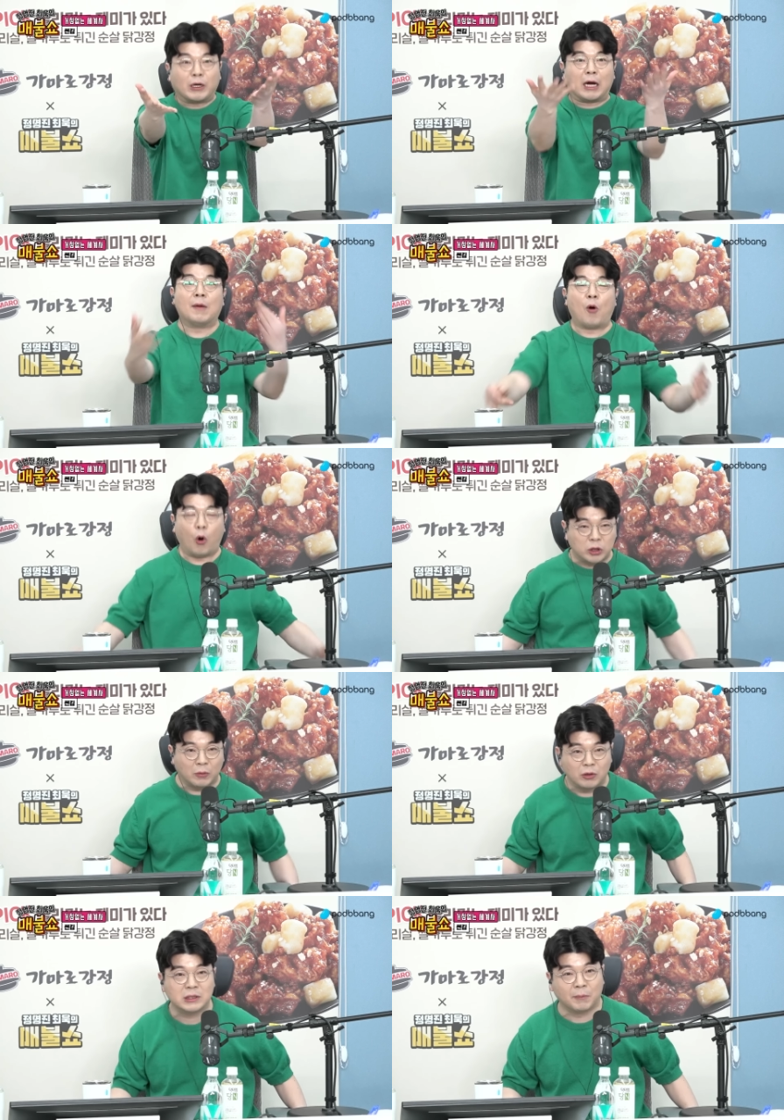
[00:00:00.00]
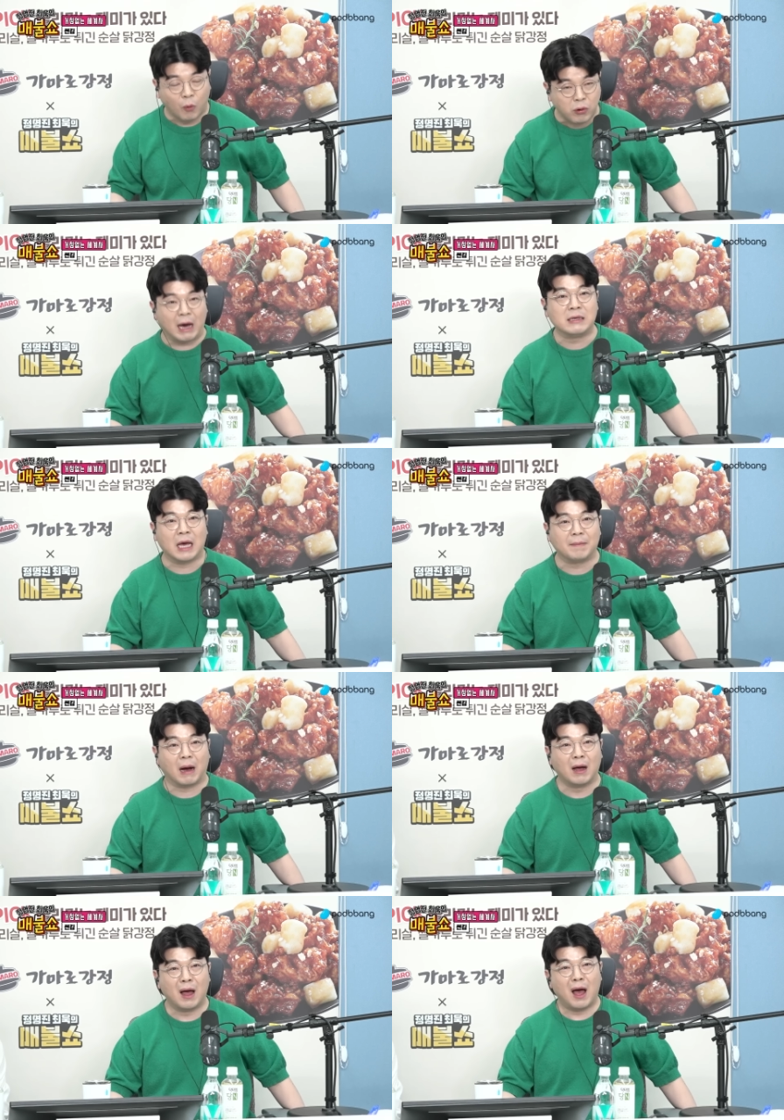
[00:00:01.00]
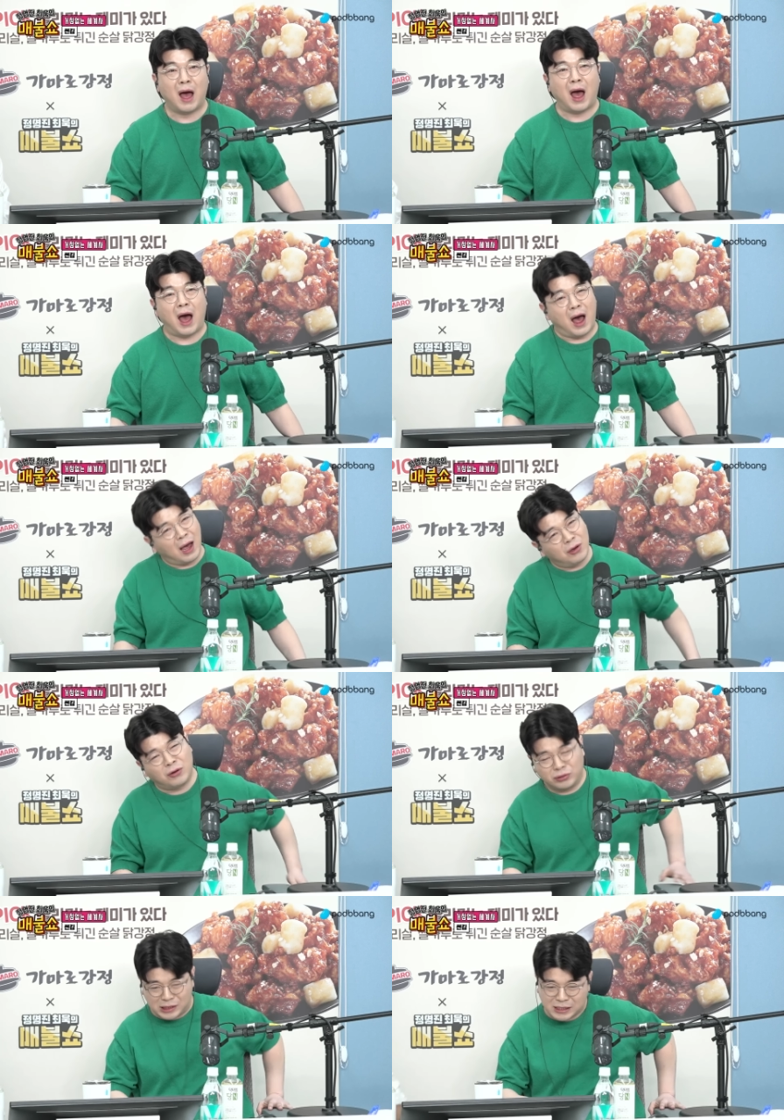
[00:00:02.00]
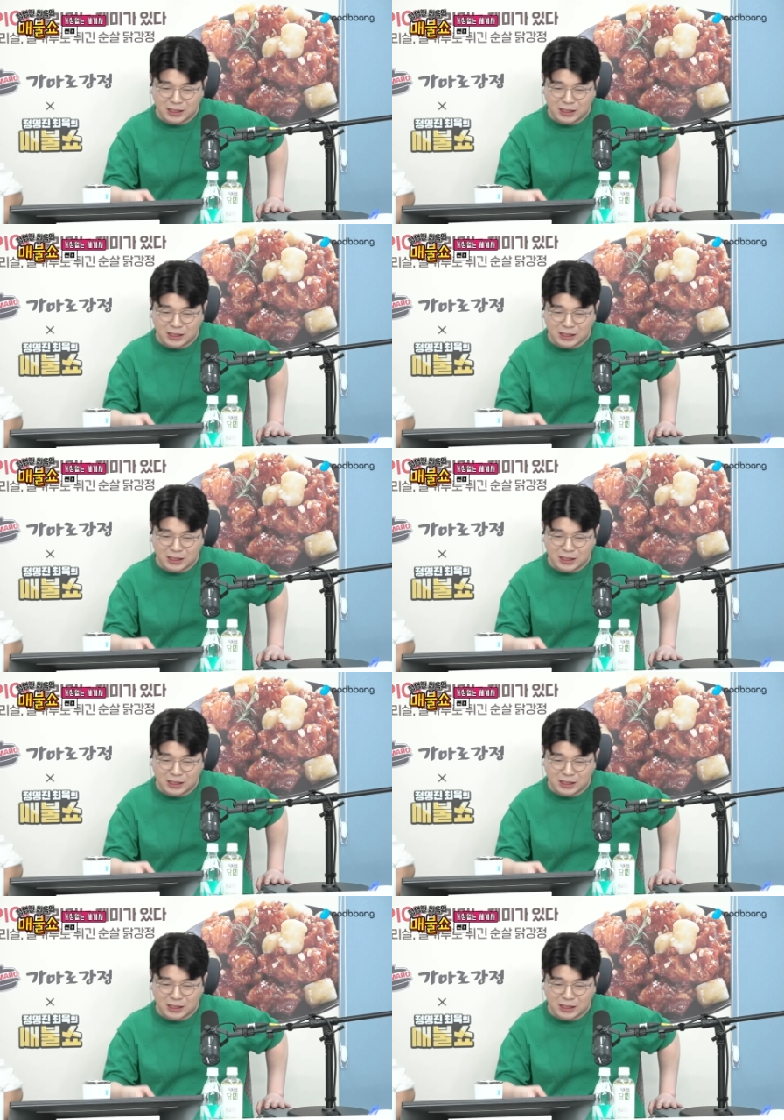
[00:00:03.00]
북한이 뭐 얻어먹는 게 뭐가 있냐 임마. 아유